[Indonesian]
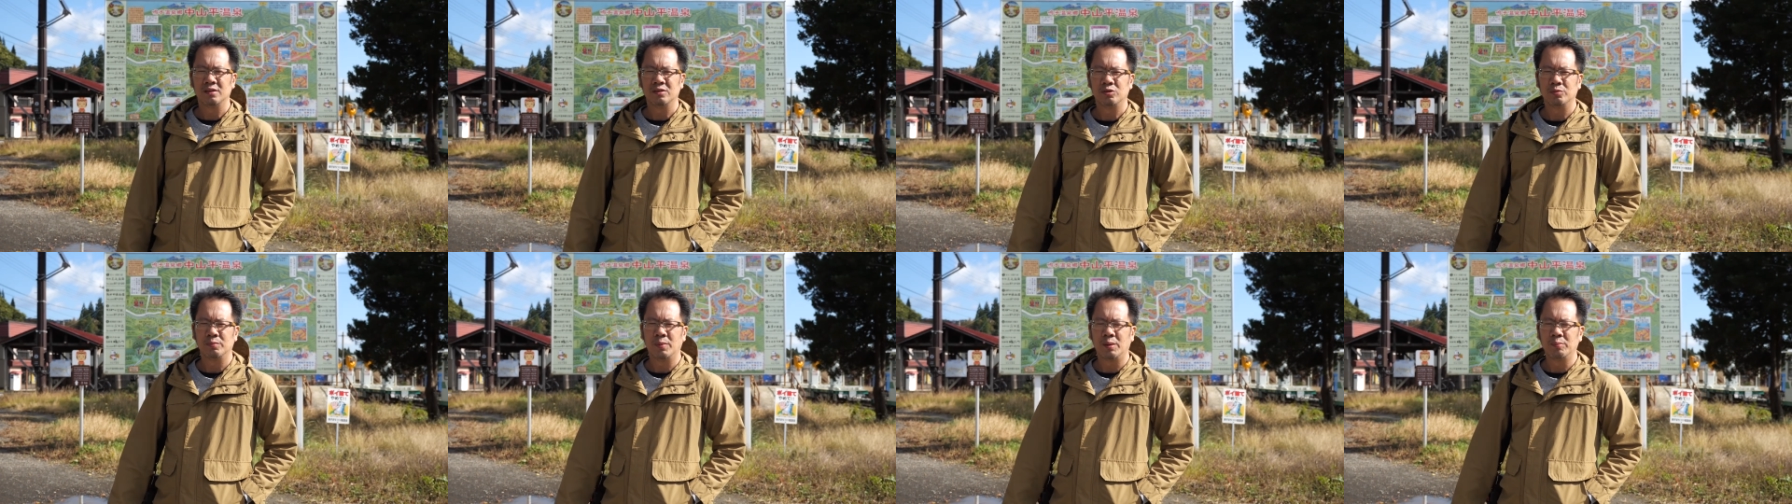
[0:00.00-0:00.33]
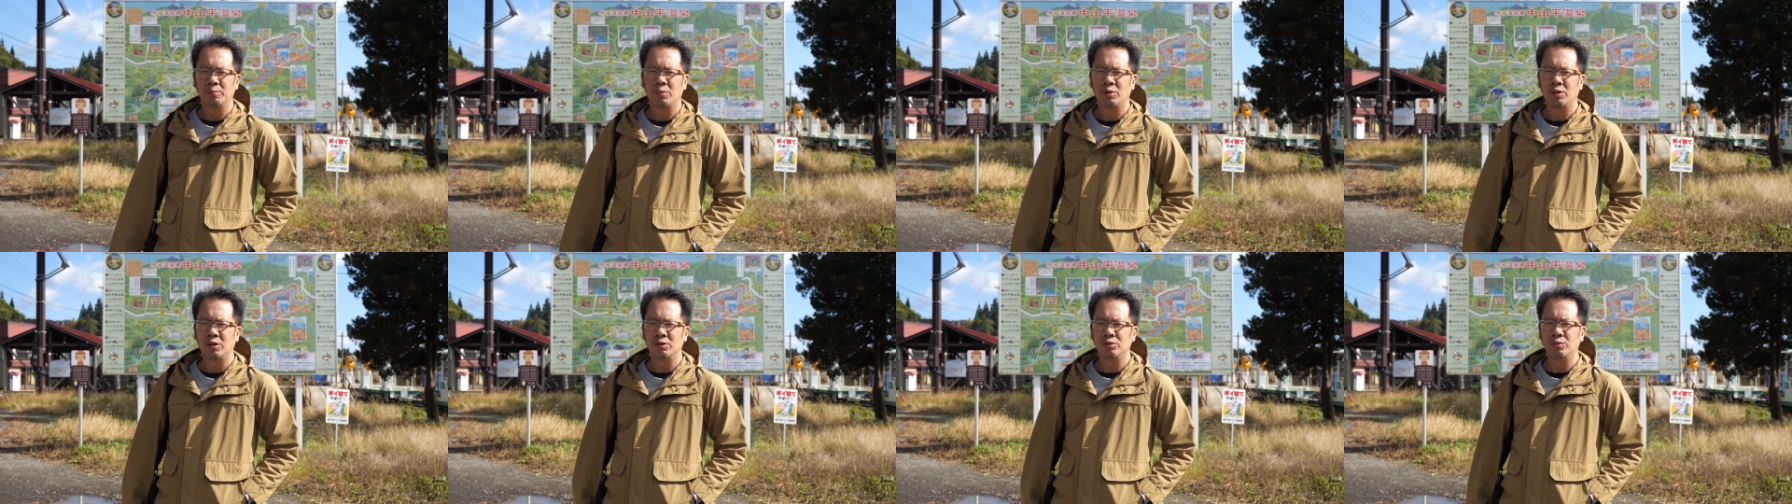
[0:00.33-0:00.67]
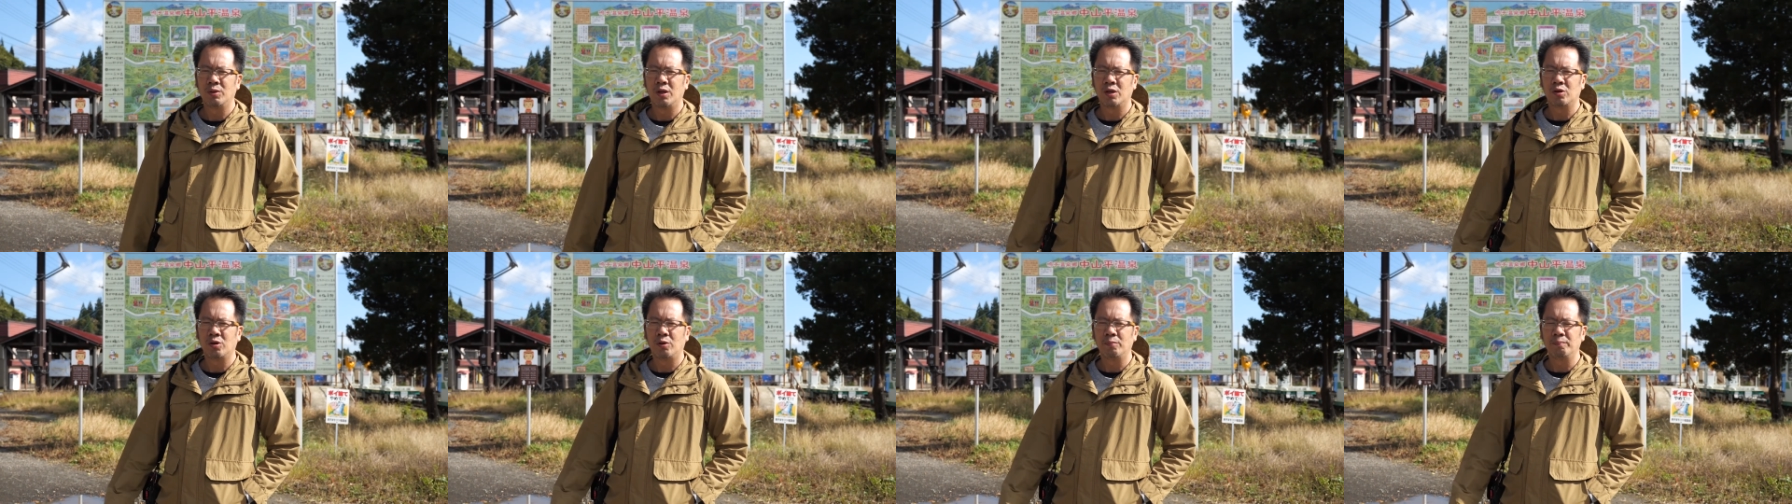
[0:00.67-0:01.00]
Cuma bawa
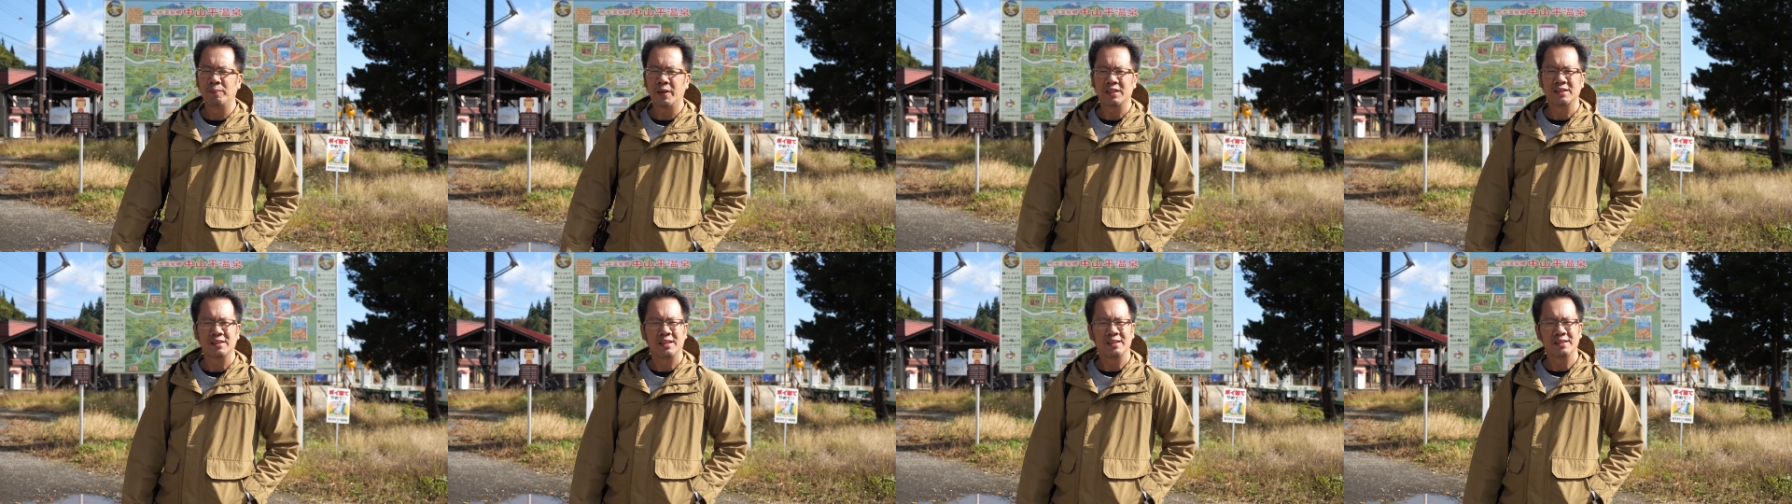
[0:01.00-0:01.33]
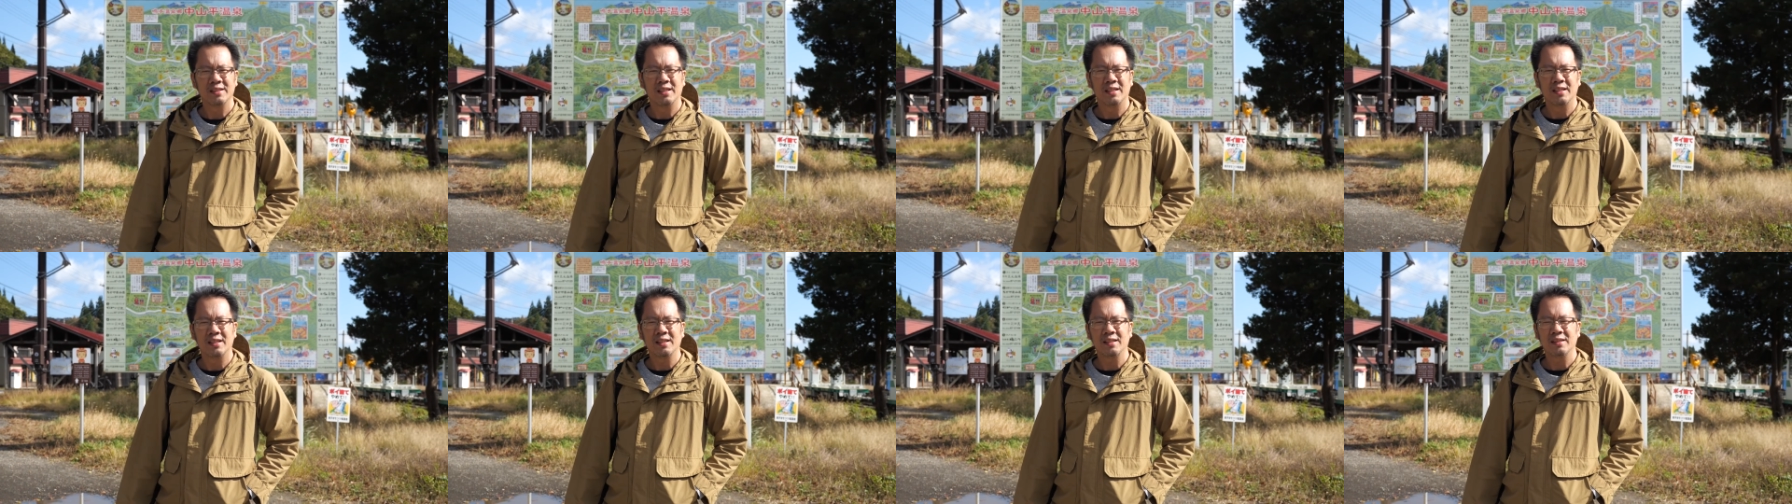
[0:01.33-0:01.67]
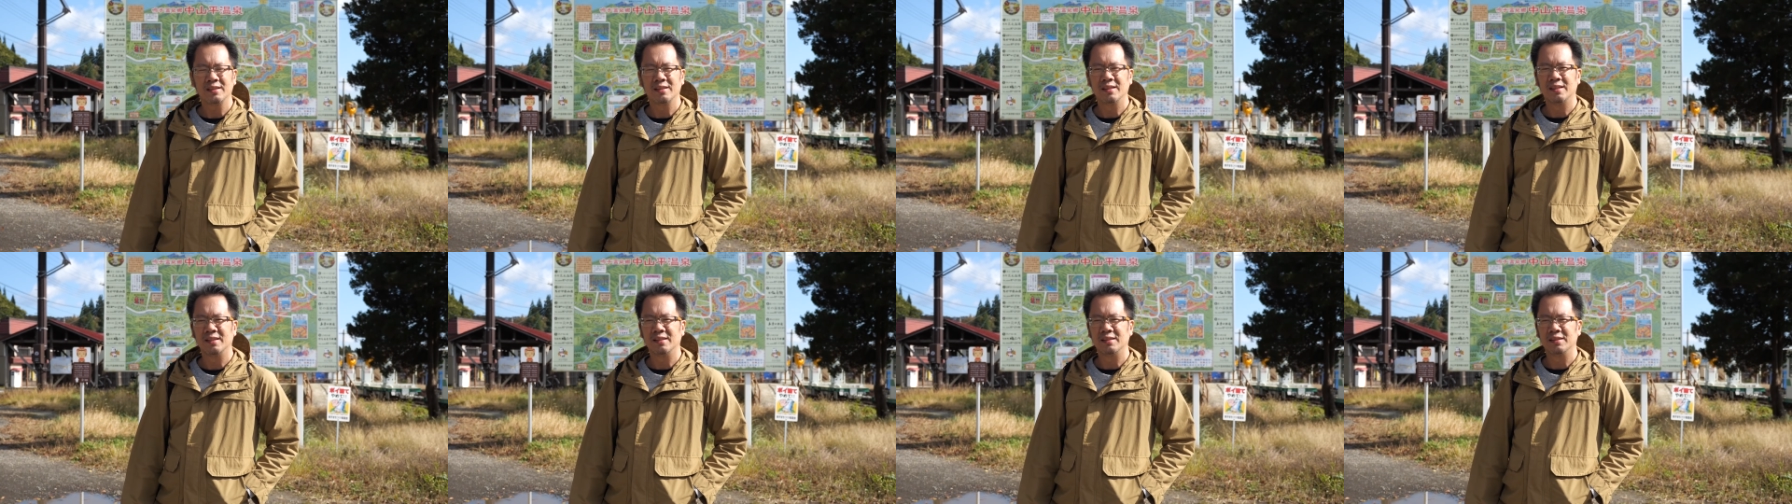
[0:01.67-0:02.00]
dua compact saja
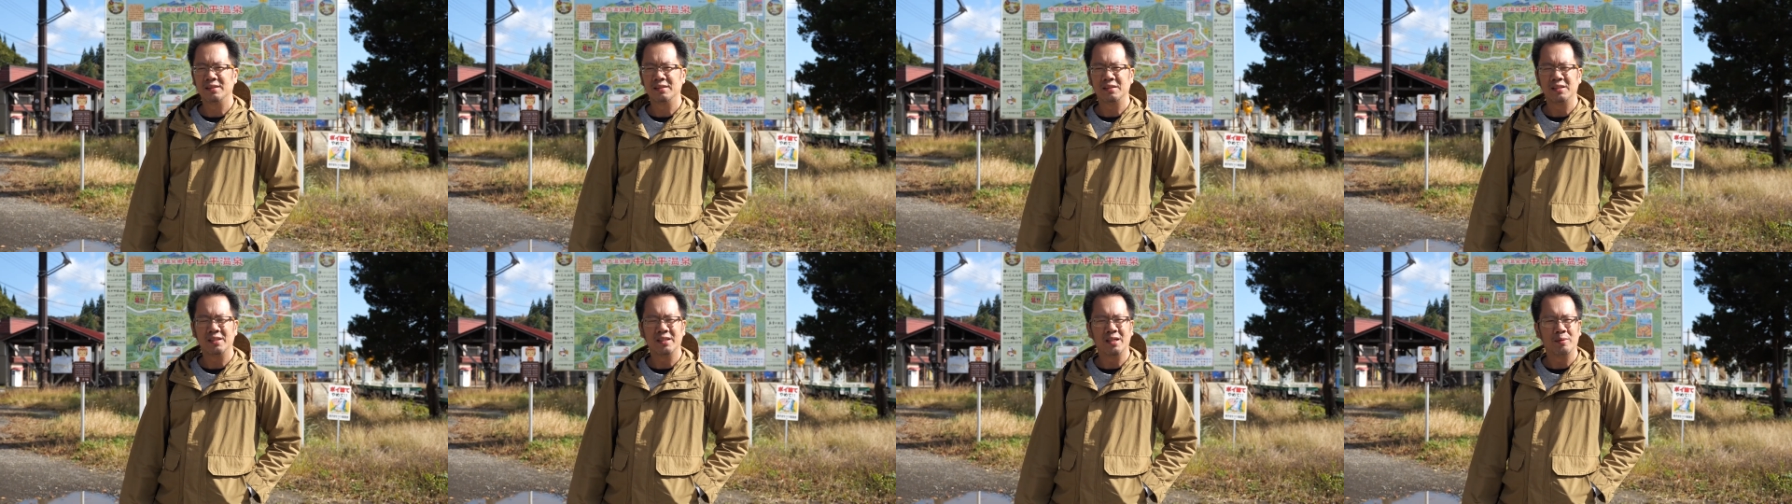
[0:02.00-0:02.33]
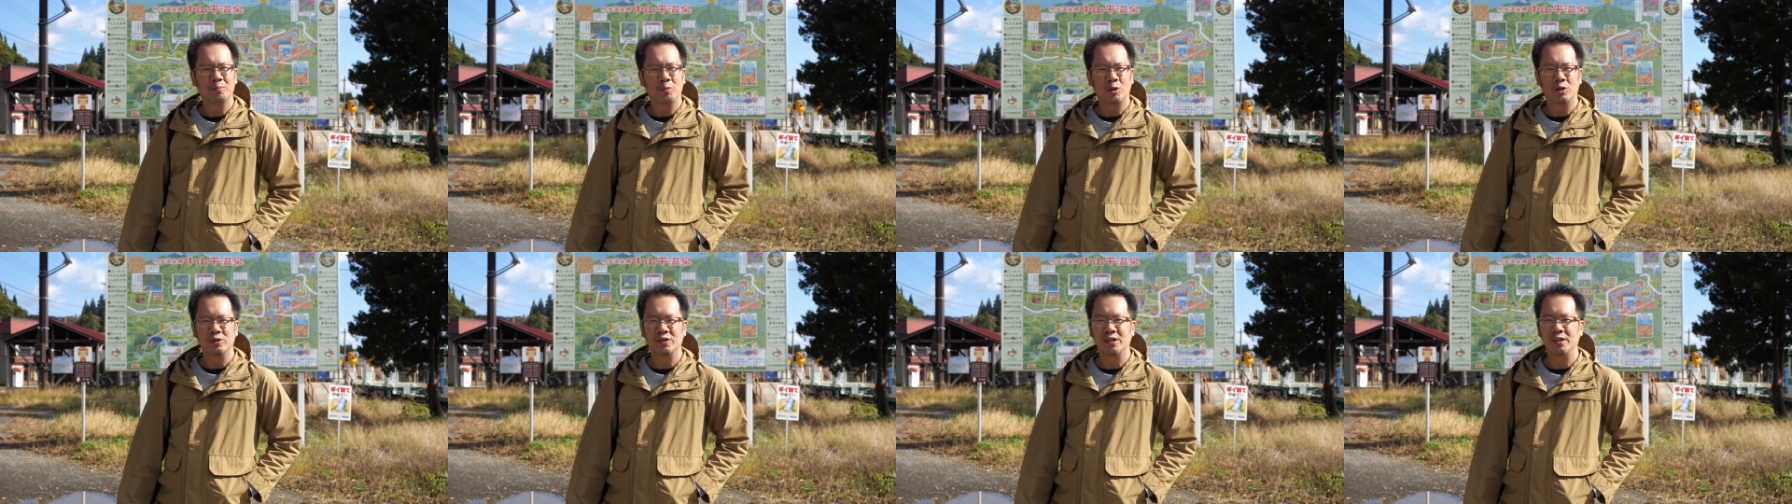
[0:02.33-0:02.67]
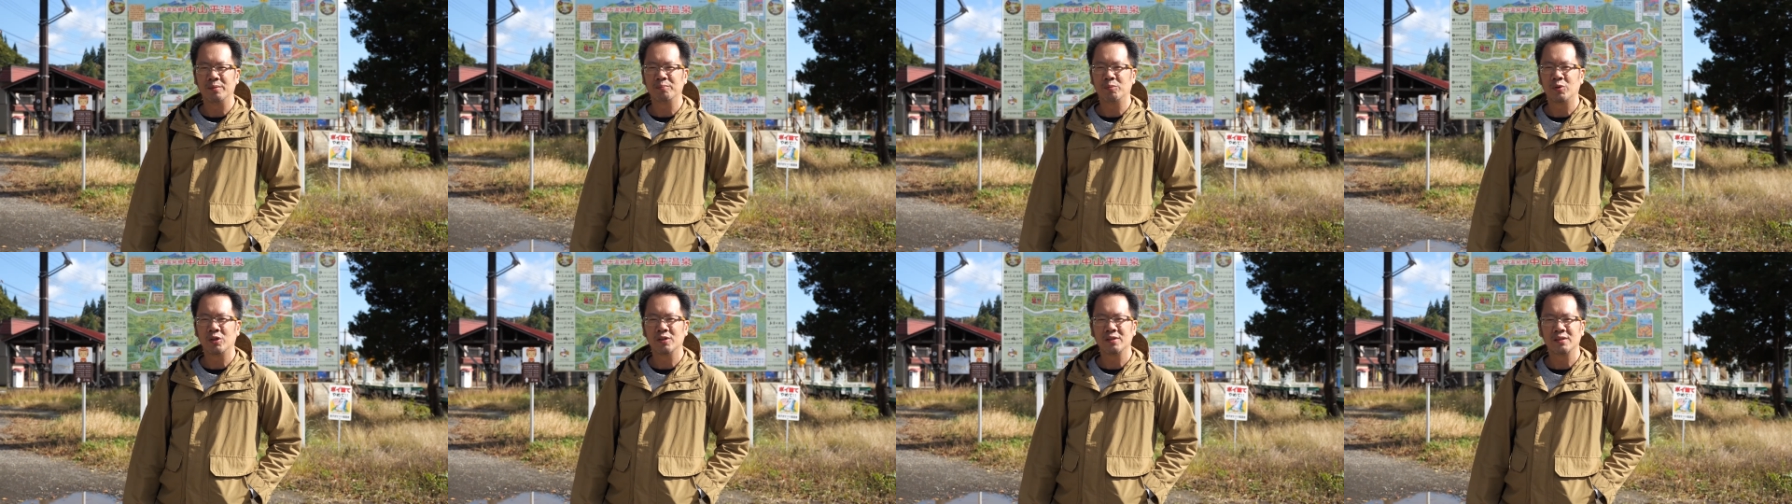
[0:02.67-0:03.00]
dan tidak bawa
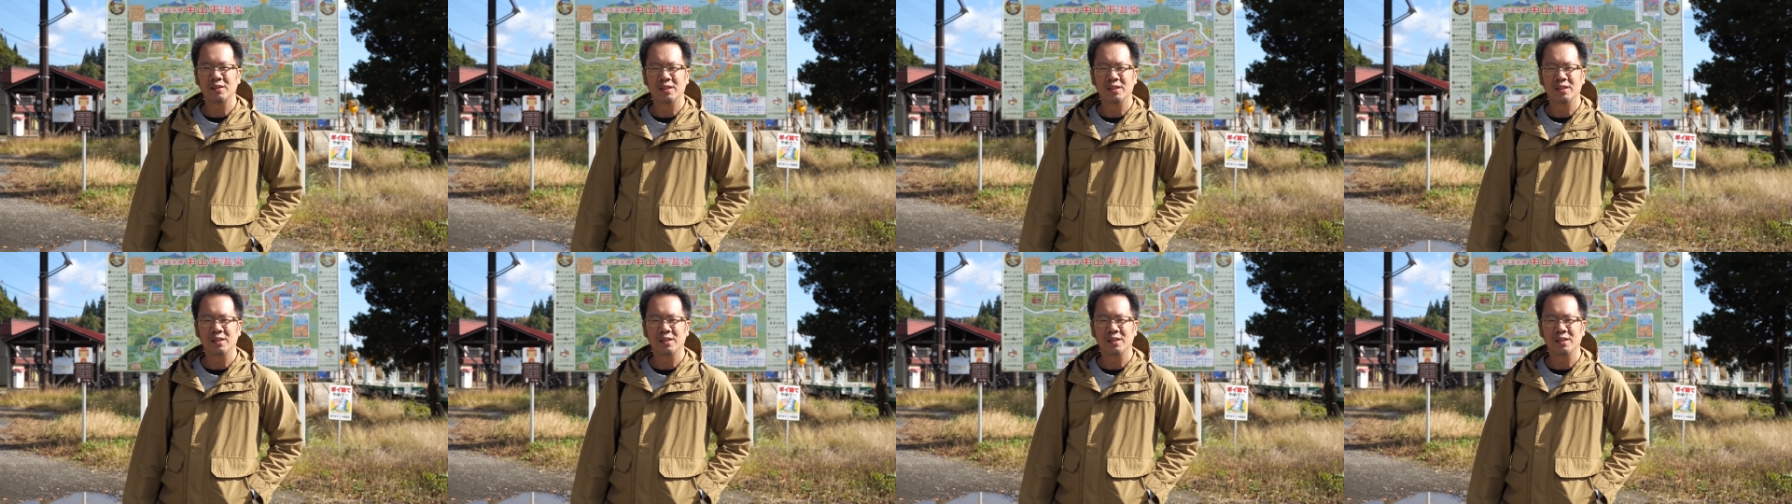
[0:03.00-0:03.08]
tripod.